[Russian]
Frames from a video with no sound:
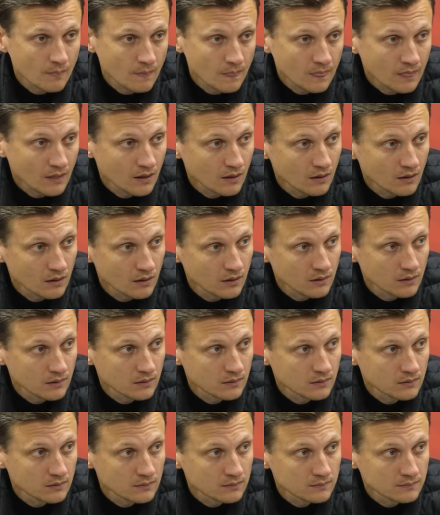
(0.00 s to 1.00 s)
Спасибо.
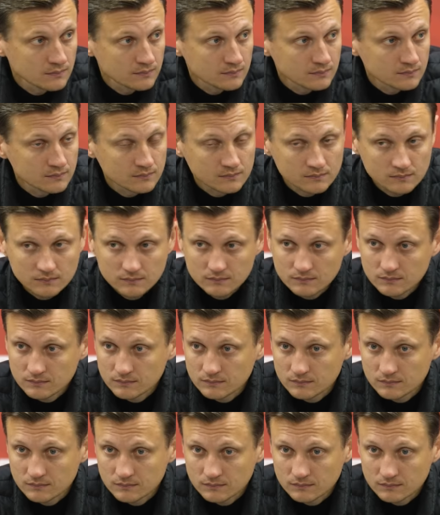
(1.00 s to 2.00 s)
Саш Баранов,
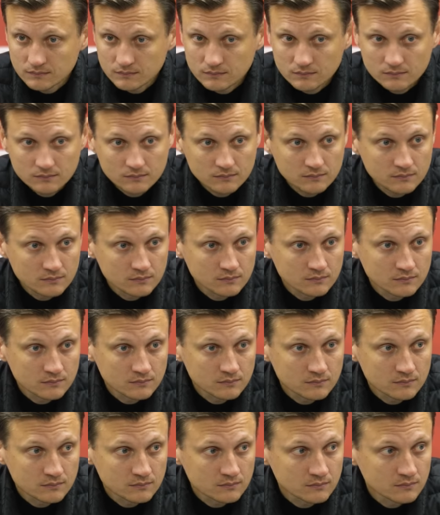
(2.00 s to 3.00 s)
будет от вас
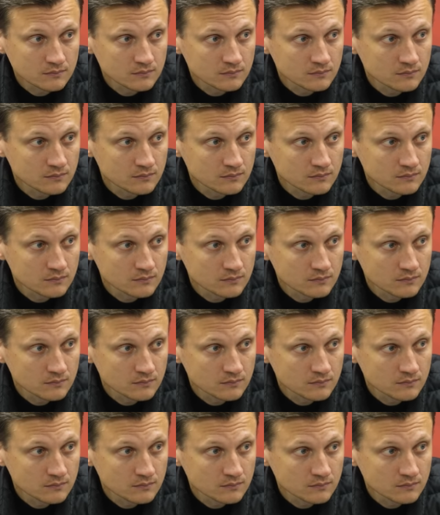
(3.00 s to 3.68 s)
вопрос? Да.